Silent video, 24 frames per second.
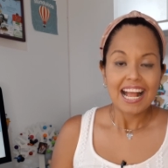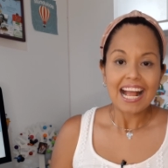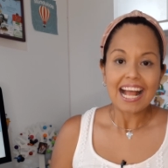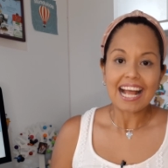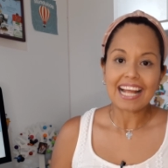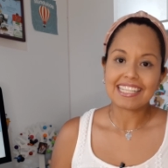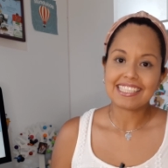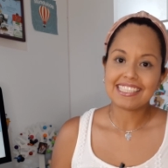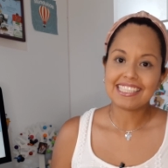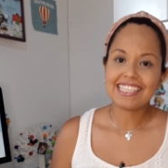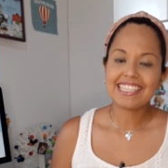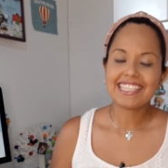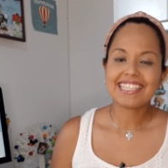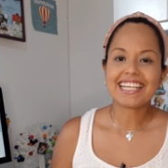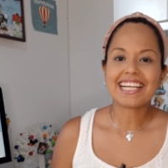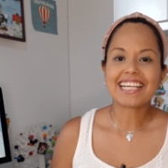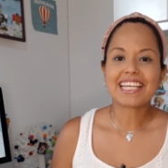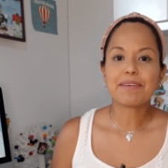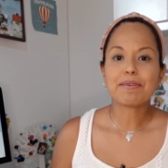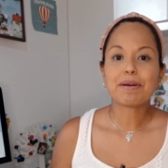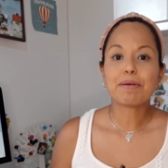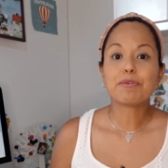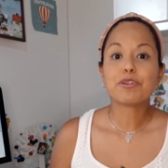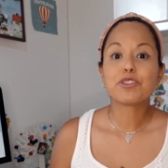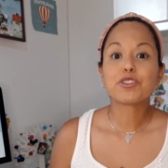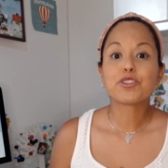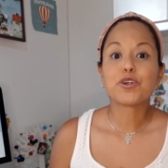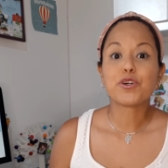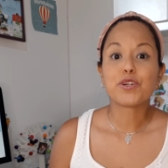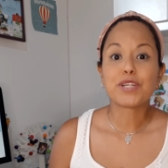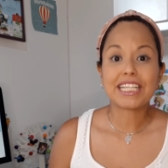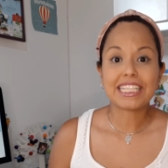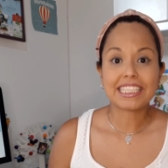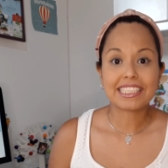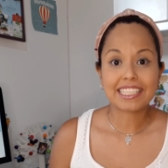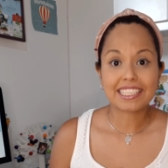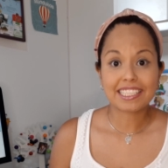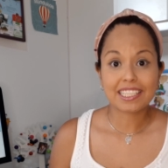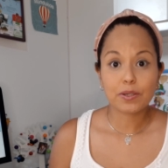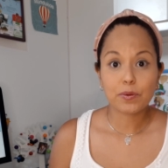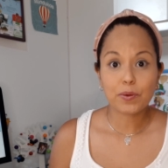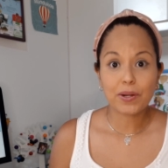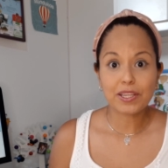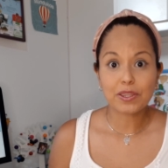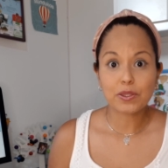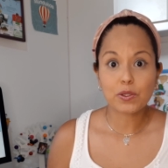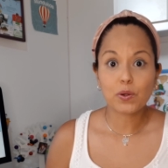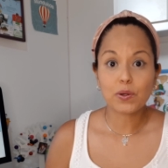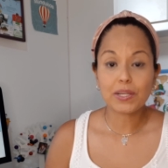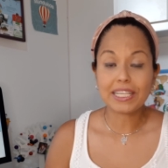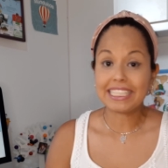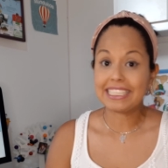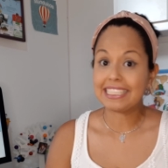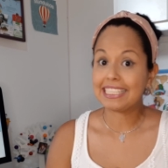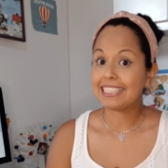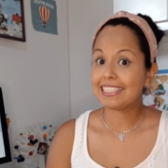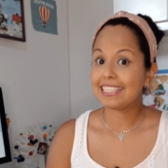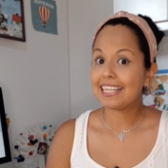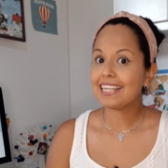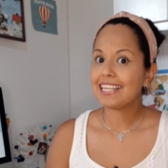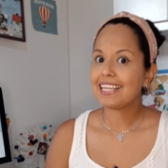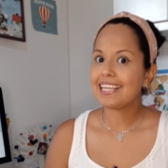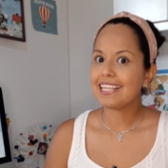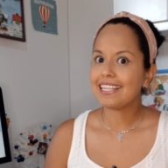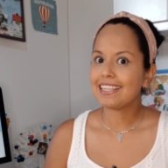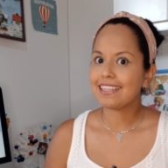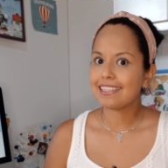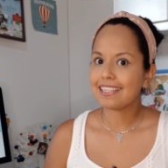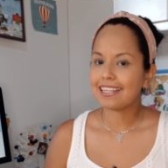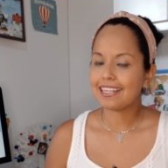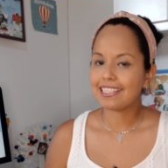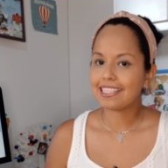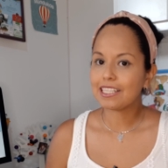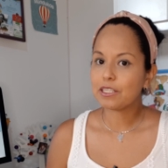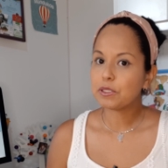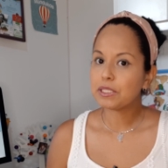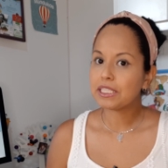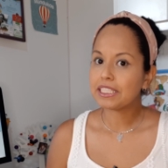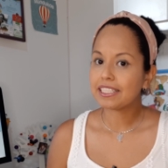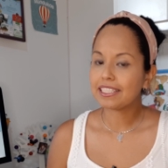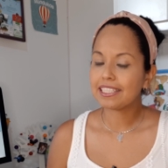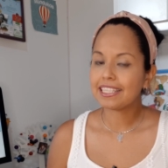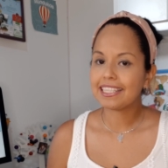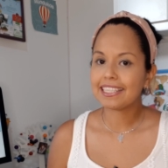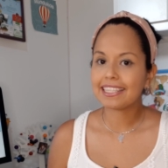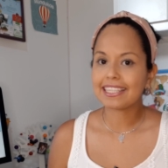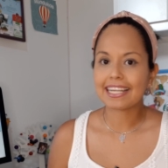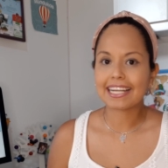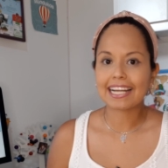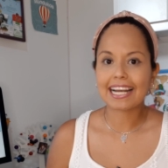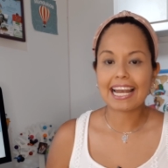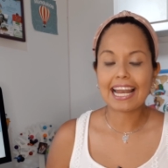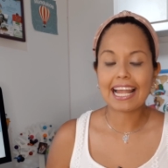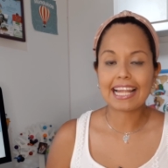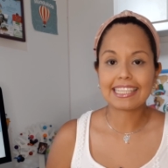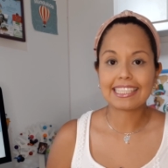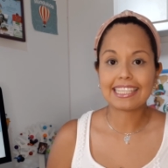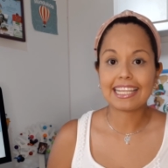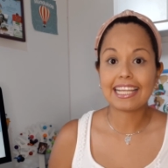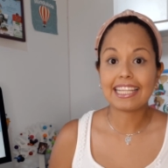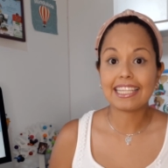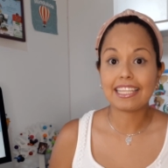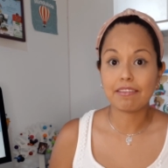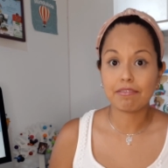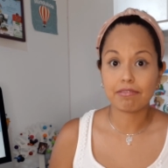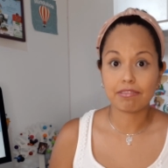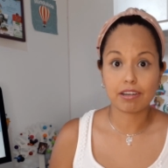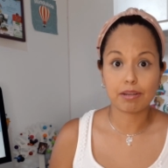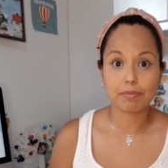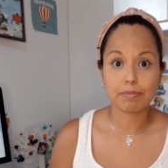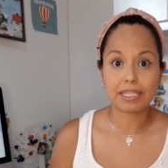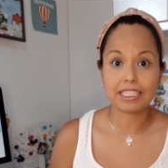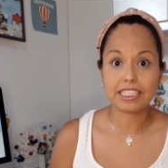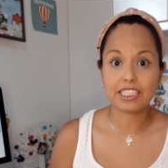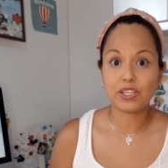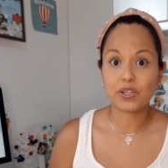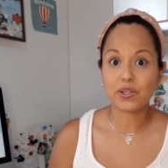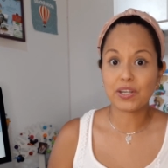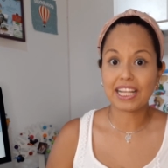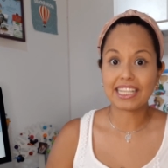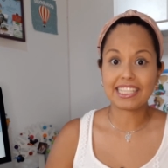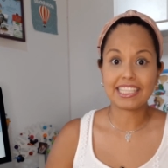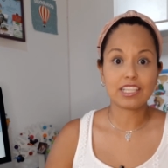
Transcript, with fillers: Así que aquí vamos con este recuento y si están interesados en tener esta clase de información,